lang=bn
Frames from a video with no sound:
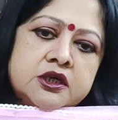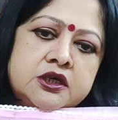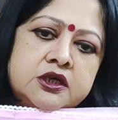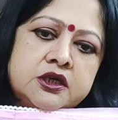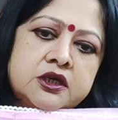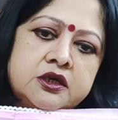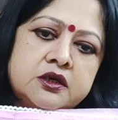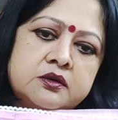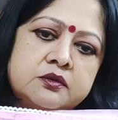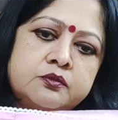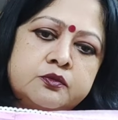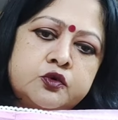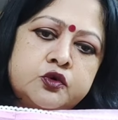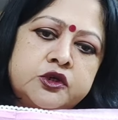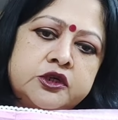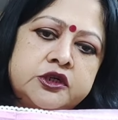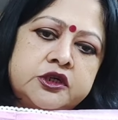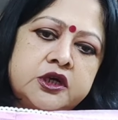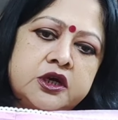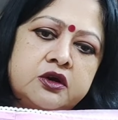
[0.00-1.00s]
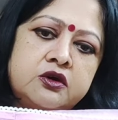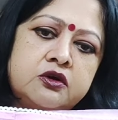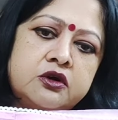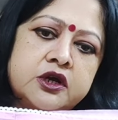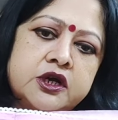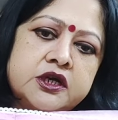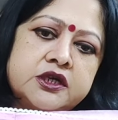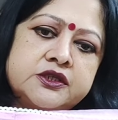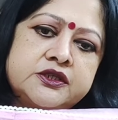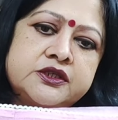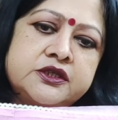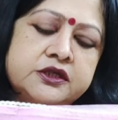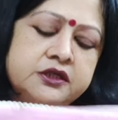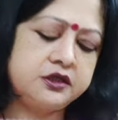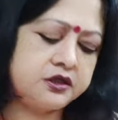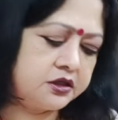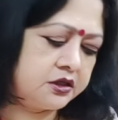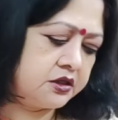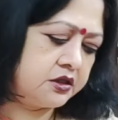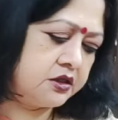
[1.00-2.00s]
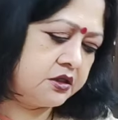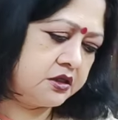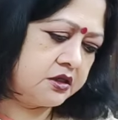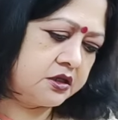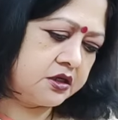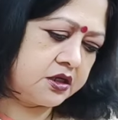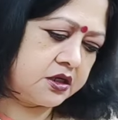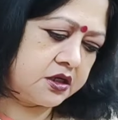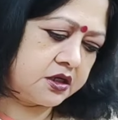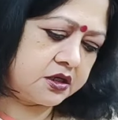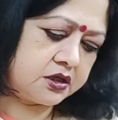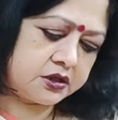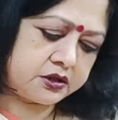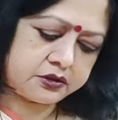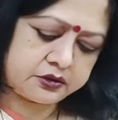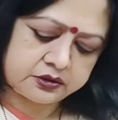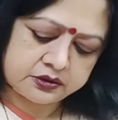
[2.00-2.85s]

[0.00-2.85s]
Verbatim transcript: ইয়ে বুটিটা করা আছে আর